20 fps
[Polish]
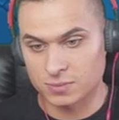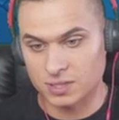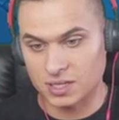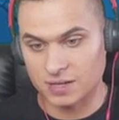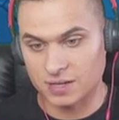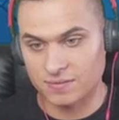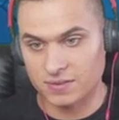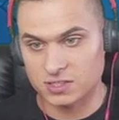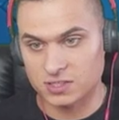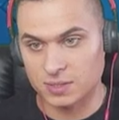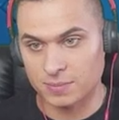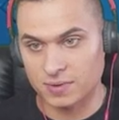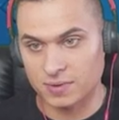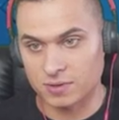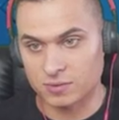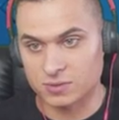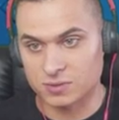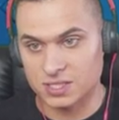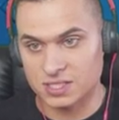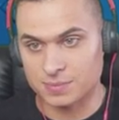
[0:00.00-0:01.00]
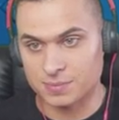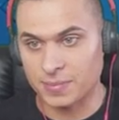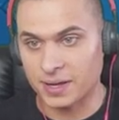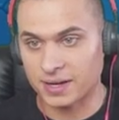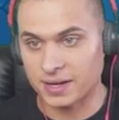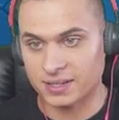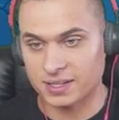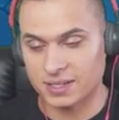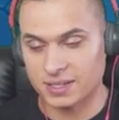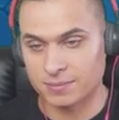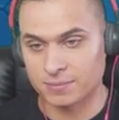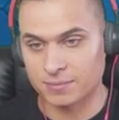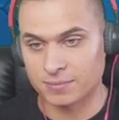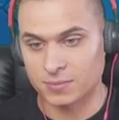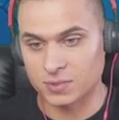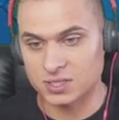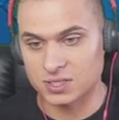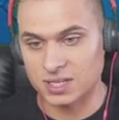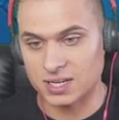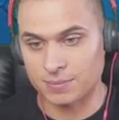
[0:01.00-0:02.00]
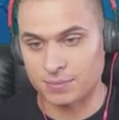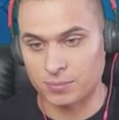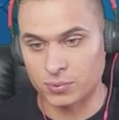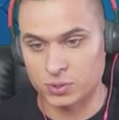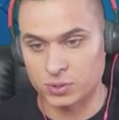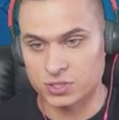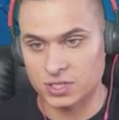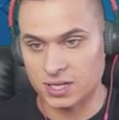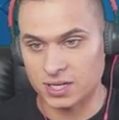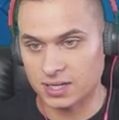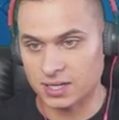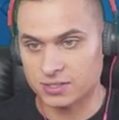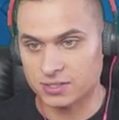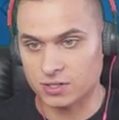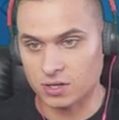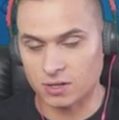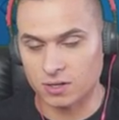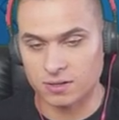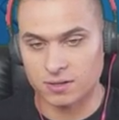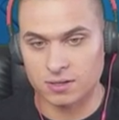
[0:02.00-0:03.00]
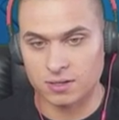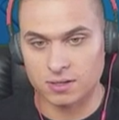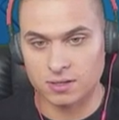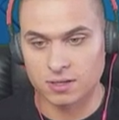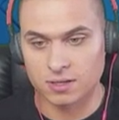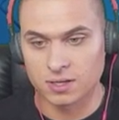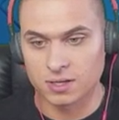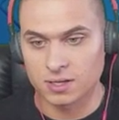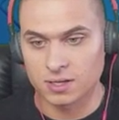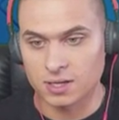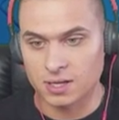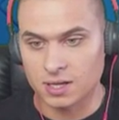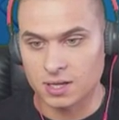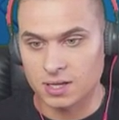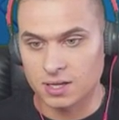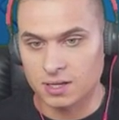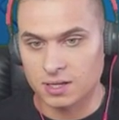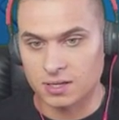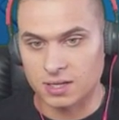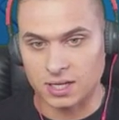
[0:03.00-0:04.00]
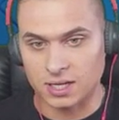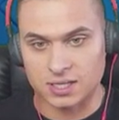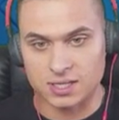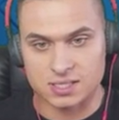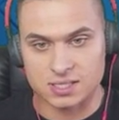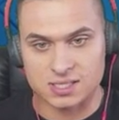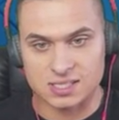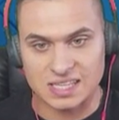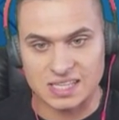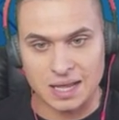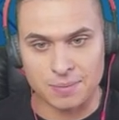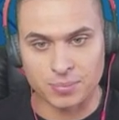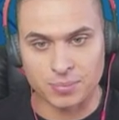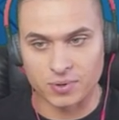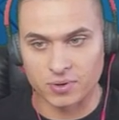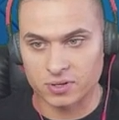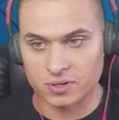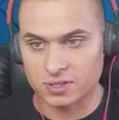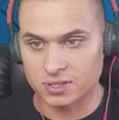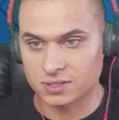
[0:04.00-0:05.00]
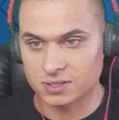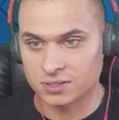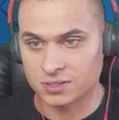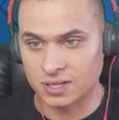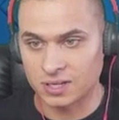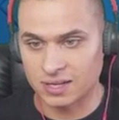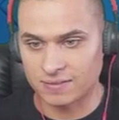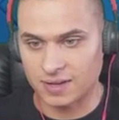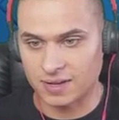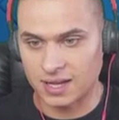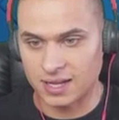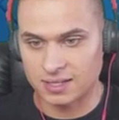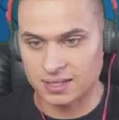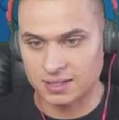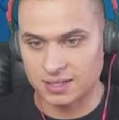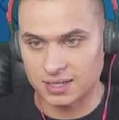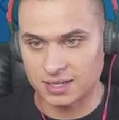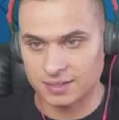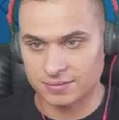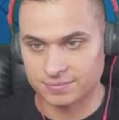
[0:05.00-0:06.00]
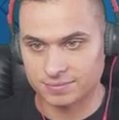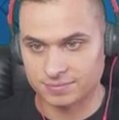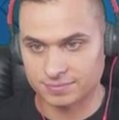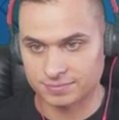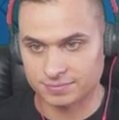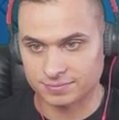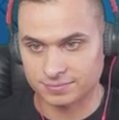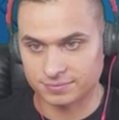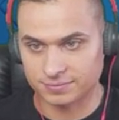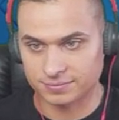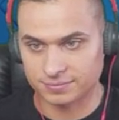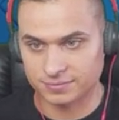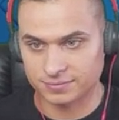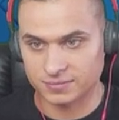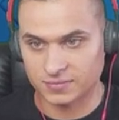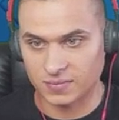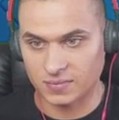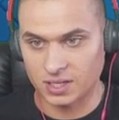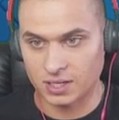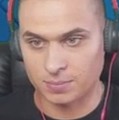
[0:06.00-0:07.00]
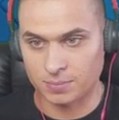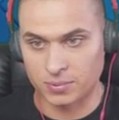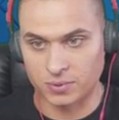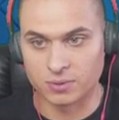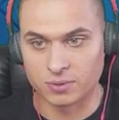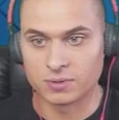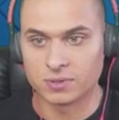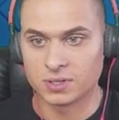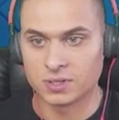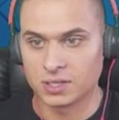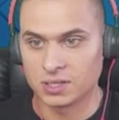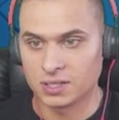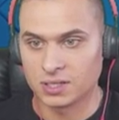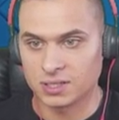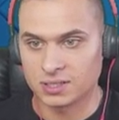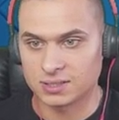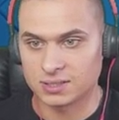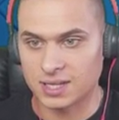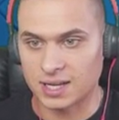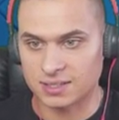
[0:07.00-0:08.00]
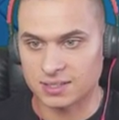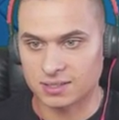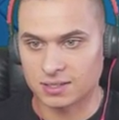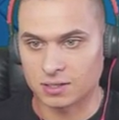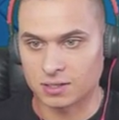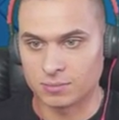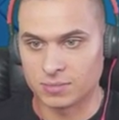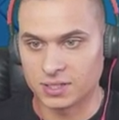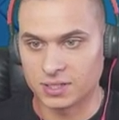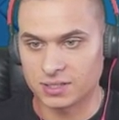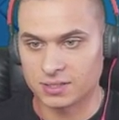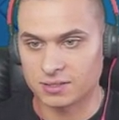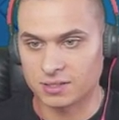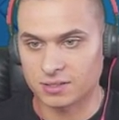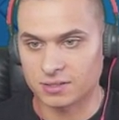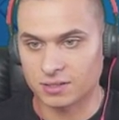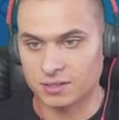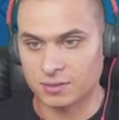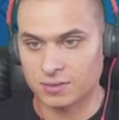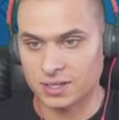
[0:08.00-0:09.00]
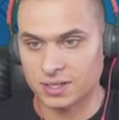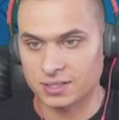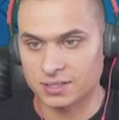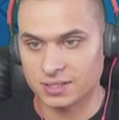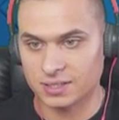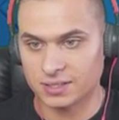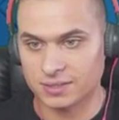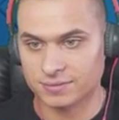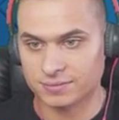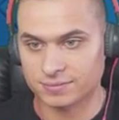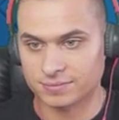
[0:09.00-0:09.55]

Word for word: teraz wyjść na pewno tu ze Sparkiem, bo zaraz pójdzie jakaś... Jakiś support do Lava Handa. Typu Dart Goblin, no dokładnie.